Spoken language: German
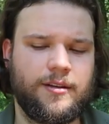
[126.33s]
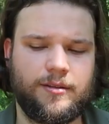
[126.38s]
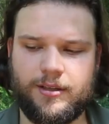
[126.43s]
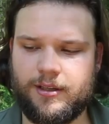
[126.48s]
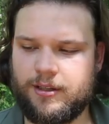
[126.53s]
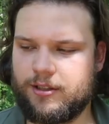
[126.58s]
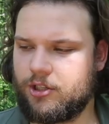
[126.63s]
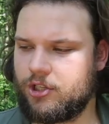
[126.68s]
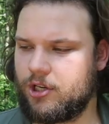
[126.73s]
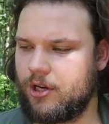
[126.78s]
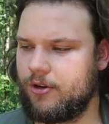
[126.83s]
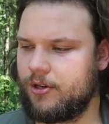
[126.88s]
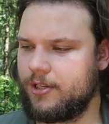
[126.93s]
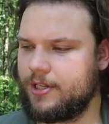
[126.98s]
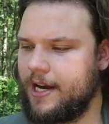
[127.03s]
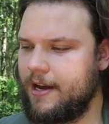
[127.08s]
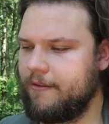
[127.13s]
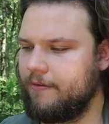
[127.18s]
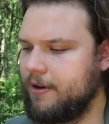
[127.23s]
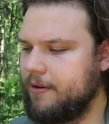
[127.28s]
Ne? Schau dich
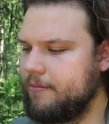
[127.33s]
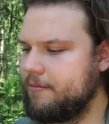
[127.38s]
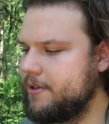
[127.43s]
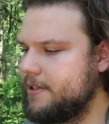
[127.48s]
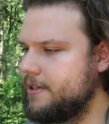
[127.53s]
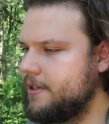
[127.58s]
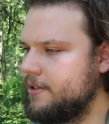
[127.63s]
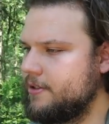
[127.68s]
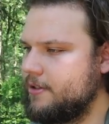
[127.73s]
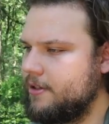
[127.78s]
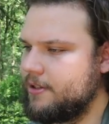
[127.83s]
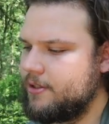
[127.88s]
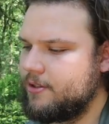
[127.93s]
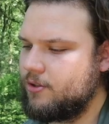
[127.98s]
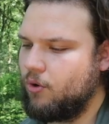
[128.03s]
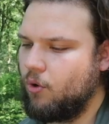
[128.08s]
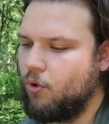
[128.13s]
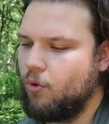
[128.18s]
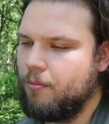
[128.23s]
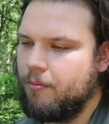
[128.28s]
da einfach ein bisschen
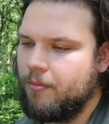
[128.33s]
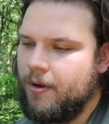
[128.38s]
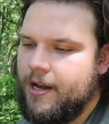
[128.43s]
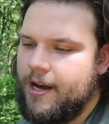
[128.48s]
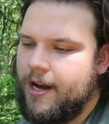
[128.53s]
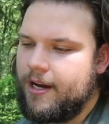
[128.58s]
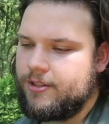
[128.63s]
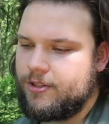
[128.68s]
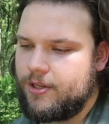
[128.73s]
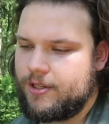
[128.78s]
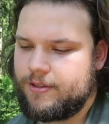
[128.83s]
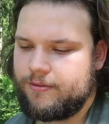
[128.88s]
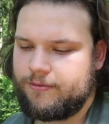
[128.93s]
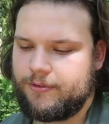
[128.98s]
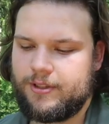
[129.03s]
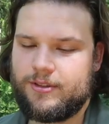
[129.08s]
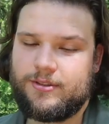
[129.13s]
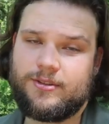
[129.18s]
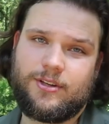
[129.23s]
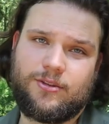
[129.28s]
sonst um. Ansonsten
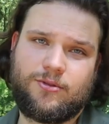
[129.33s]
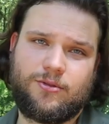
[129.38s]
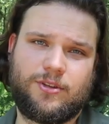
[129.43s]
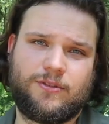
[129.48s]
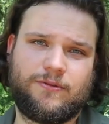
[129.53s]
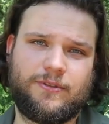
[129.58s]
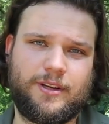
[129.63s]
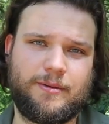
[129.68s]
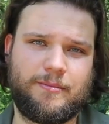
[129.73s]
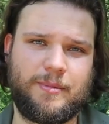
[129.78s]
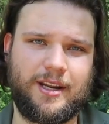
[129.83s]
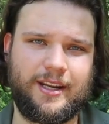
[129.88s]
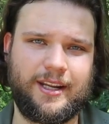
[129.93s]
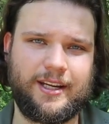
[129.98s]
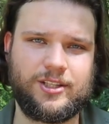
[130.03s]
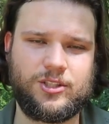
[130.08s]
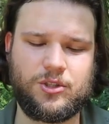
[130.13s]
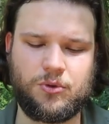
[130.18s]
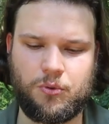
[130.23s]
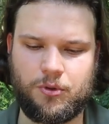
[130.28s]
findest du natürlich wie immer
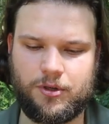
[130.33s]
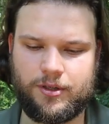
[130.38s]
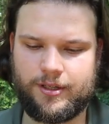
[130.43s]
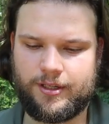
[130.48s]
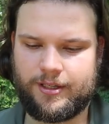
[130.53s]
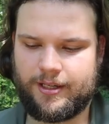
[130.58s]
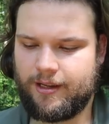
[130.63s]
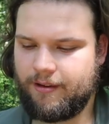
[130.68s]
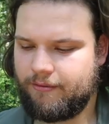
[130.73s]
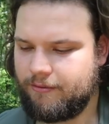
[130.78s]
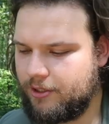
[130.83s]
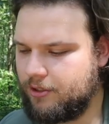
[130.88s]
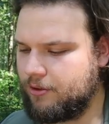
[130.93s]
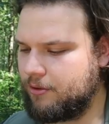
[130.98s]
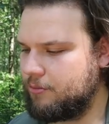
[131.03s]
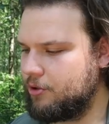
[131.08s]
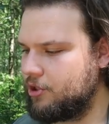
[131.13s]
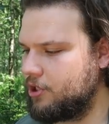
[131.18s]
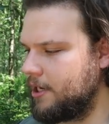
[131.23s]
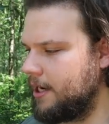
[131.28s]
Links unten in der
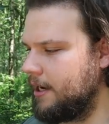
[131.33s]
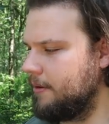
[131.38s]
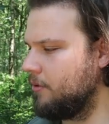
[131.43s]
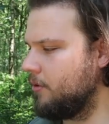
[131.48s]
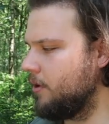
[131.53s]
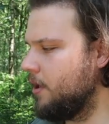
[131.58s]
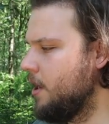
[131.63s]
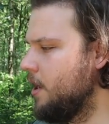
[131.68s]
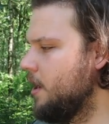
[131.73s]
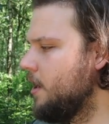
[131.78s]
Videobeschreibung.